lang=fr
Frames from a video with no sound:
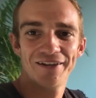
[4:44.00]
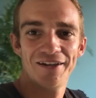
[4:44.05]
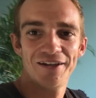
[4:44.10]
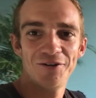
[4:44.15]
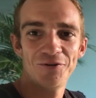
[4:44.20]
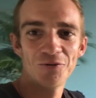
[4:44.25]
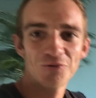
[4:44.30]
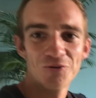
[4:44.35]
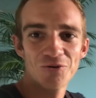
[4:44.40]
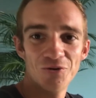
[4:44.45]

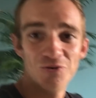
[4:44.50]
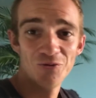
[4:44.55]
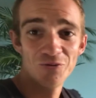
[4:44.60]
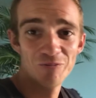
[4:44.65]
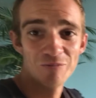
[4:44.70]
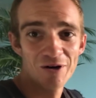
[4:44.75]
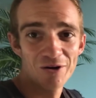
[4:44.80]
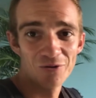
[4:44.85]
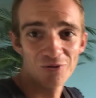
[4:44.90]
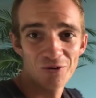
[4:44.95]
Et donc euh,
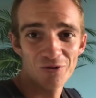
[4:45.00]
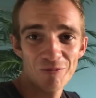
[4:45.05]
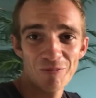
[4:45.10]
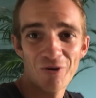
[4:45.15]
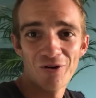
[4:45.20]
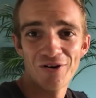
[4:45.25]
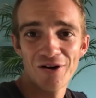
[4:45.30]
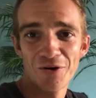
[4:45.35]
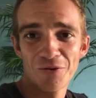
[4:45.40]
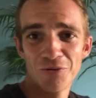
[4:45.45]
nous, bah, on
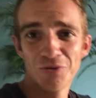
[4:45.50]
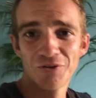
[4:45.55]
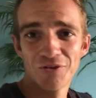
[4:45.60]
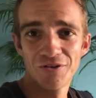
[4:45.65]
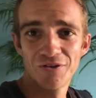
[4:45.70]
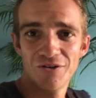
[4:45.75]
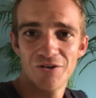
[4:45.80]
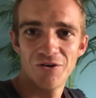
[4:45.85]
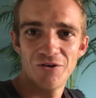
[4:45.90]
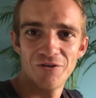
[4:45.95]
reprend la
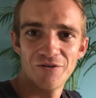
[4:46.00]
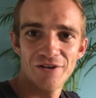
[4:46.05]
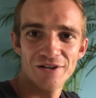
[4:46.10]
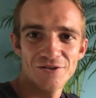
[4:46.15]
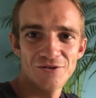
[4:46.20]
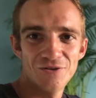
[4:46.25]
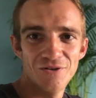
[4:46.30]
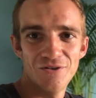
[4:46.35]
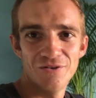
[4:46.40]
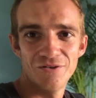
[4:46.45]
route, on va
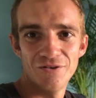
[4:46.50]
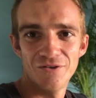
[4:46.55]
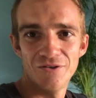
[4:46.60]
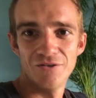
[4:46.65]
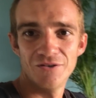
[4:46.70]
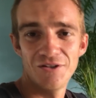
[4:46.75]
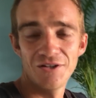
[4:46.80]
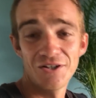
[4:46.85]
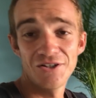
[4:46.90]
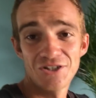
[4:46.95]

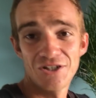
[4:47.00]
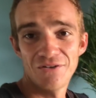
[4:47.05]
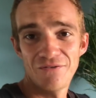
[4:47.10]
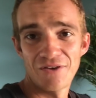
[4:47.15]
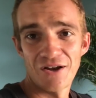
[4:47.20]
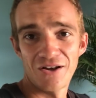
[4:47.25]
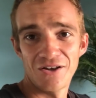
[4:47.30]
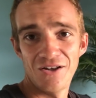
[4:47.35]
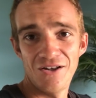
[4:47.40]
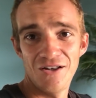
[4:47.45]
se diriger
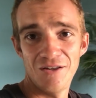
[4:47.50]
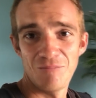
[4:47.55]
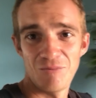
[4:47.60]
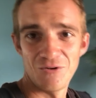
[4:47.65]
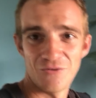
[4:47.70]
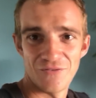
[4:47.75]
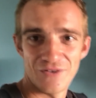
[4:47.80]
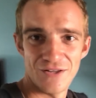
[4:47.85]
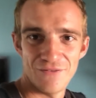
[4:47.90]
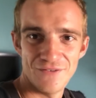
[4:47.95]
vers l'île et
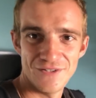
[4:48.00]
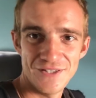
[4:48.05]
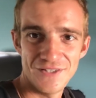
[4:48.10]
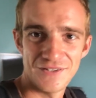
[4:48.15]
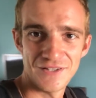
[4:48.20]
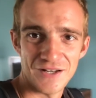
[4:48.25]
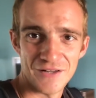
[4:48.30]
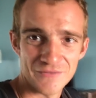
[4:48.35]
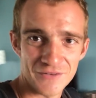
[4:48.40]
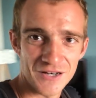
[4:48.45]
puis on va aller
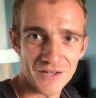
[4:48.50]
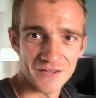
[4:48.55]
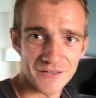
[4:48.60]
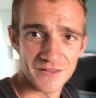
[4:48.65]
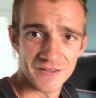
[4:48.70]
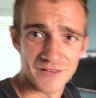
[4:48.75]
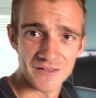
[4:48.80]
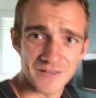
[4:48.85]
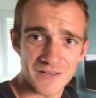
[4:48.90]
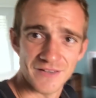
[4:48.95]
visiter la ville.
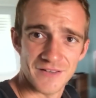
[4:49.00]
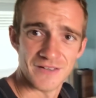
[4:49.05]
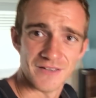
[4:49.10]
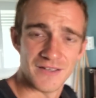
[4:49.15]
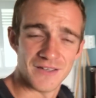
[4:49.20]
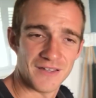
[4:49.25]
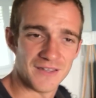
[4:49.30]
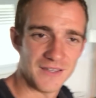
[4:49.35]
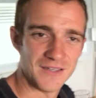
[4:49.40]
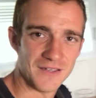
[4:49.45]

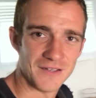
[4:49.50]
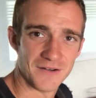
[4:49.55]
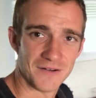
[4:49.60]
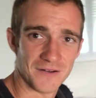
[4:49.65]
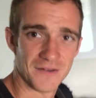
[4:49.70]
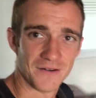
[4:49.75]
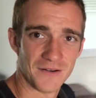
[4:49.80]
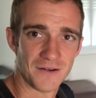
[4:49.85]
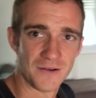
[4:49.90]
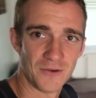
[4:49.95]
Et
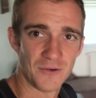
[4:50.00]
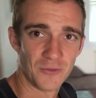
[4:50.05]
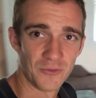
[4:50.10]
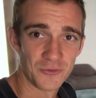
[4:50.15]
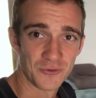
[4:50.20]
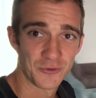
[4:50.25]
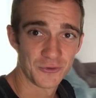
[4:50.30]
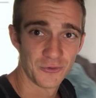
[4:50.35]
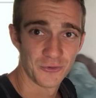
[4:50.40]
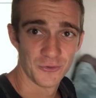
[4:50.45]
euh,
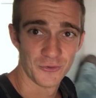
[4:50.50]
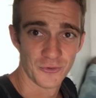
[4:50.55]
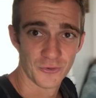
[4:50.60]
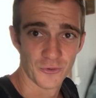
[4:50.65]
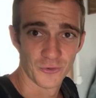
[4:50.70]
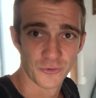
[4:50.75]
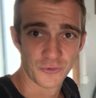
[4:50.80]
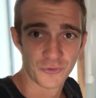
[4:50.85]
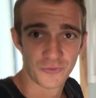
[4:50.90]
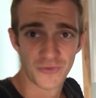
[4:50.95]
on se
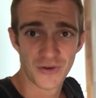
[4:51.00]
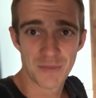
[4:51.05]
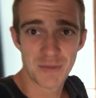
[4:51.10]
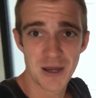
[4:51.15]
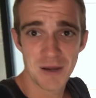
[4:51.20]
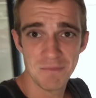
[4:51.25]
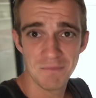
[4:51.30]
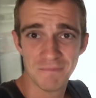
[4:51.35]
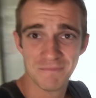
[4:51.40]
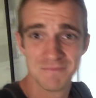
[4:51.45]
retrouve
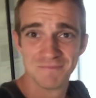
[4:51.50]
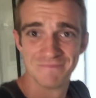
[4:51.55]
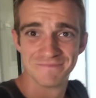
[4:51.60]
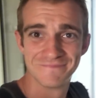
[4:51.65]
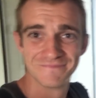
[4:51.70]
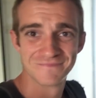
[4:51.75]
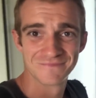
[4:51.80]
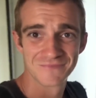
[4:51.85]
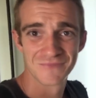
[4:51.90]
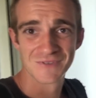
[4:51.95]
là-bas.
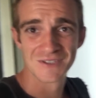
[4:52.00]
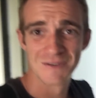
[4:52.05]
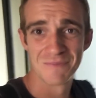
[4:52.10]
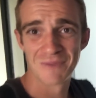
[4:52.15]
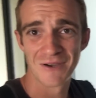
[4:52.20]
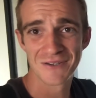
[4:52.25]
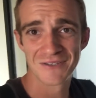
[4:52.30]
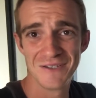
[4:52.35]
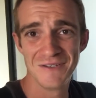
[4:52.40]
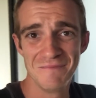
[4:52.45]
C'est
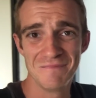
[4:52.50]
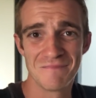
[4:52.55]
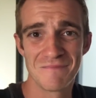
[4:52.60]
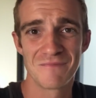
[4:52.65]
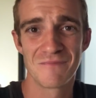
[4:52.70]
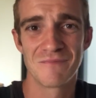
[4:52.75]
parti.